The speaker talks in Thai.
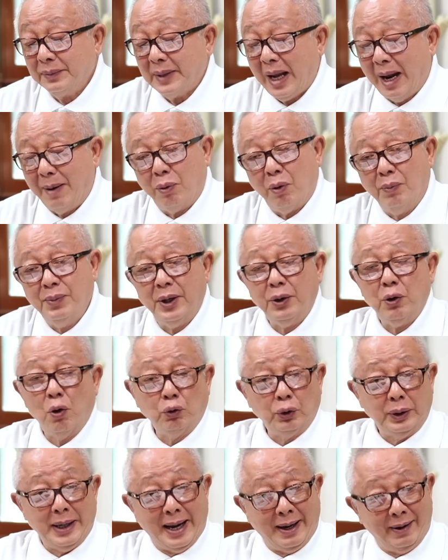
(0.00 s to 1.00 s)
อ่ะผมจะยก
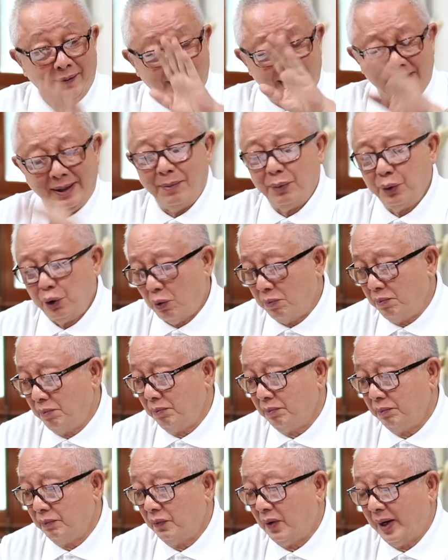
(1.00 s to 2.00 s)
ตัวอย่างให้ฟังนะผู้ชม
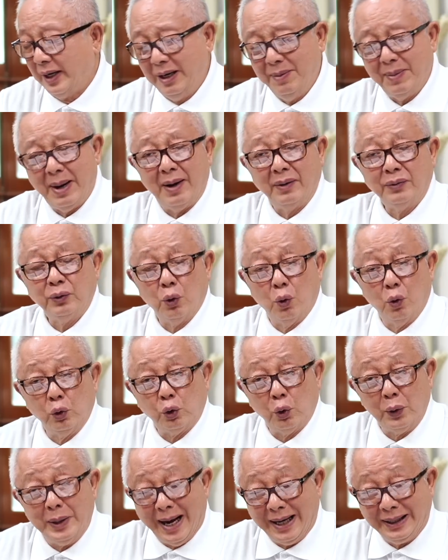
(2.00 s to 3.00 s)
วันนี้มาดู
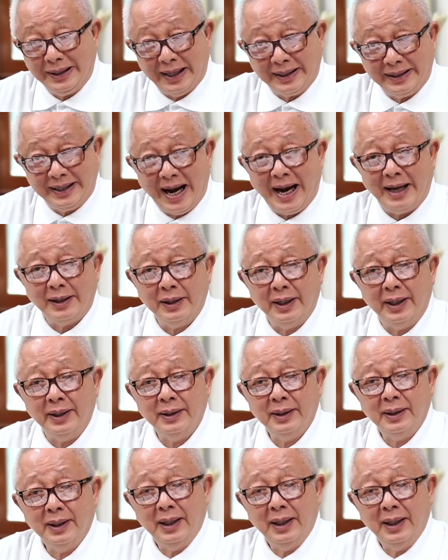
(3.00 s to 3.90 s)
ตัวอย่างจ่าๆเลย